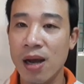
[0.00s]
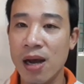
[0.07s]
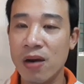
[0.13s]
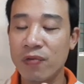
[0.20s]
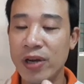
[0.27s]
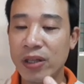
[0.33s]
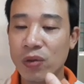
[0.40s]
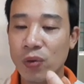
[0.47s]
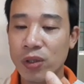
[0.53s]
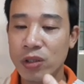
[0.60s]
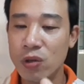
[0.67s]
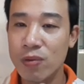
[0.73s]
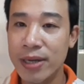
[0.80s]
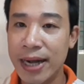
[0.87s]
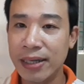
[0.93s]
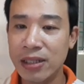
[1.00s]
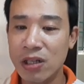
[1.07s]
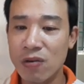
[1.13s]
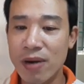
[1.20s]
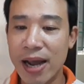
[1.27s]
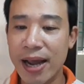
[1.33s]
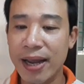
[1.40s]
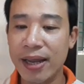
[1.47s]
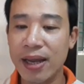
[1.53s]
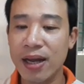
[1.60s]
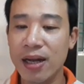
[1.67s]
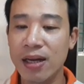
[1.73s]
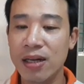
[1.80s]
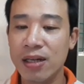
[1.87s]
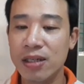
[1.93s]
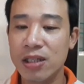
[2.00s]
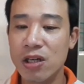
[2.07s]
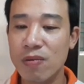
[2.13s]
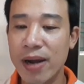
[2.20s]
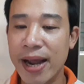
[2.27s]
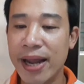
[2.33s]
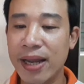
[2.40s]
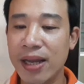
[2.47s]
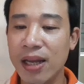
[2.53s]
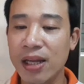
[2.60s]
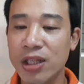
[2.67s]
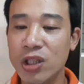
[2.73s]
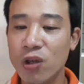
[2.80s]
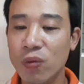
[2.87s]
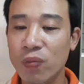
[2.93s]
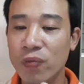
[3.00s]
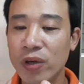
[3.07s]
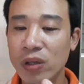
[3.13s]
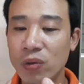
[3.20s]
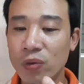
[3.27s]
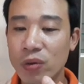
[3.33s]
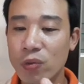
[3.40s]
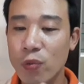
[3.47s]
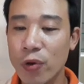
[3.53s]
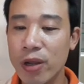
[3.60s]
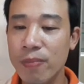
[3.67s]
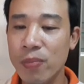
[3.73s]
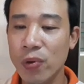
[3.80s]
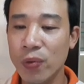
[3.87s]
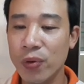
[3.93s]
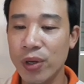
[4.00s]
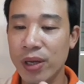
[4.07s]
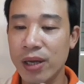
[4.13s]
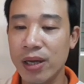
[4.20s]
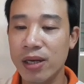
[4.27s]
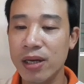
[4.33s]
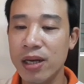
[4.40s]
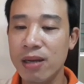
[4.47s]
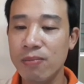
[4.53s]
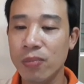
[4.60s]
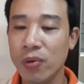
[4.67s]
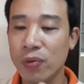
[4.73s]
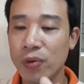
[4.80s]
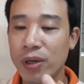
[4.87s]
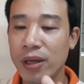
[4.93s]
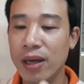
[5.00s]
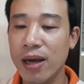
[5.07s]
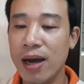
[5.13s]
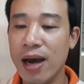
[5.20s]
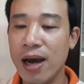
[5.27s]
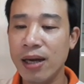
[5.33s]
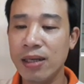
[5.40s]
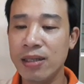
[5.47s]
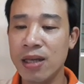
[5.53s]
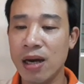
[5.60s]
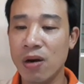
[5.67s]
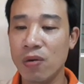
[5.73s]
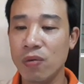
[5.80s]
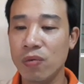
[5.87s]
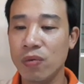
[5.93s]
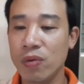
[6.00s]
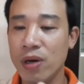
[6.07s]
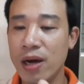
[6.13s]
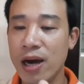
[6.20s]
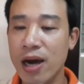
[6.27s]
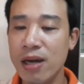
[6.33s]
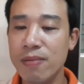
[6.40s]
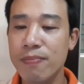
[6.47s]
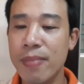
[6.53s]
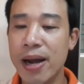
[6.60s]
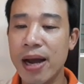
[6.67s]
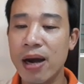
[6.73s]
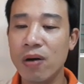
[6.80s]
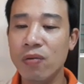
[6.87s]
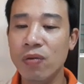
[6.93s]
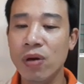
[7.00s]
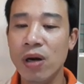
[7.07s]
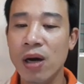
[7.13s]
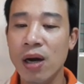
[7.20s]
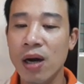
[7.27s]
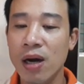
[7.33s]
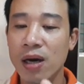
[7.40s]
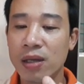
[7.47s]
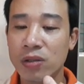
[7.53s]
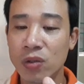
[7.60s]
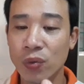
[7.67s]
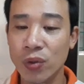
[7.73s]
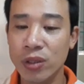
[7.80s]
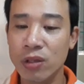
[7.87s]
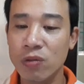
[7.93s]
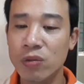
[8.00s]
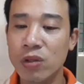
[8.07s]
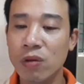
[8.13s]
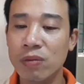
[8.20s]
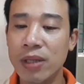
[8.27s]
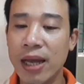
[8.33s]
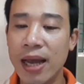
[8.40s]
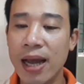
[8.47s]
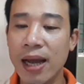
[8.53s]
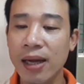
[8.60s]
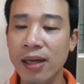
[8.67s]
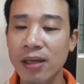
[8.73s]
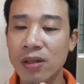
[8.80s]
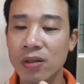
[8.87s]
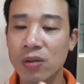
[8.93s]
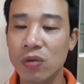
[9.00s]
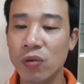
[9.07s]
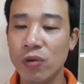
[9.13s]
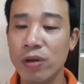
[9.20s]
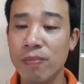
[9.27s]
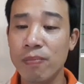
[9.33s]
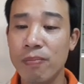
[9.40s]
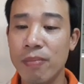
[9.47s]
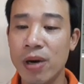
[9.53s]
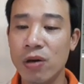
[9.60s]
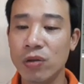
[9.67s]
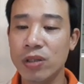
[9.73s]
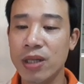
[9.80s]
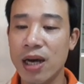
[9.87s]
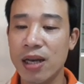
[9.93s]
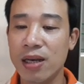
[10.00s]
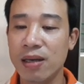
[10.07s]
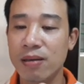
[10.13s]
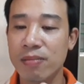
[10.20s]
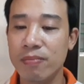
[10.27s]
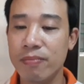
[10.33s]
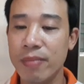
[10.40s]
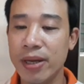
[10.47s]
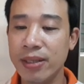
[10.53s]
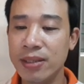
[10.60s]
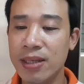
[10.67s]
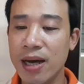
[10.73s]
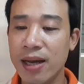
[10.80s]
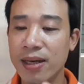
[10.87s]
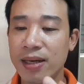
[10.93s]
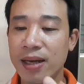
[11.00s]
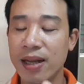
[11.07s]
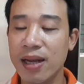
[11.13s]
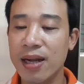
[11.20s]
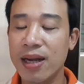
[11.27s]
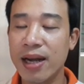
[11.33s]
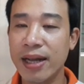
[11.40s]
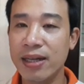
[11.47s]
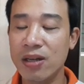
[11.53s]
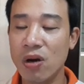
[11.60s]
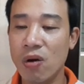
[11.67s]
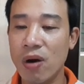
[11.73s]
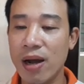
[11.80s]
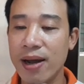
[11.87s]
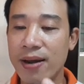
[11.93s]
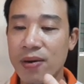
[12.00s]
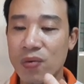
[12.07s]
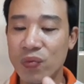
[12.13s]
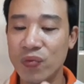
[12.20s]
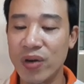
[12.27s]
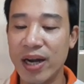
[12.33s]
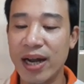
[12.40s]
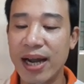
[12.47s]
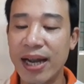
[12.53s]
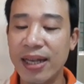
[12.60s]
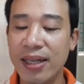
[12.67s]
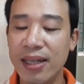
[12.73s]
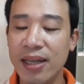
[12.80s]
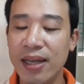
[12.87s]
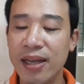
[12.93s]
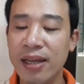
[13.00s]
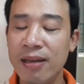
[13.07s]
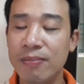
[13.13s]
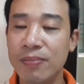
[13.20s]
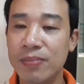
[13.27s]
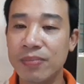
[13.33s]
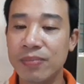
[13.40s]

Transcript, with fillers: À, về tuổi xung khắc trong ngày, trong ngày xung với tuổi Quý Mùi, Đinh Mùi, Ất Dậu, Ất Mão. À, tuổi xung trong tháng tuổi Mậu Dần, Bính Dần, Canh Ngọ và Canh Tý.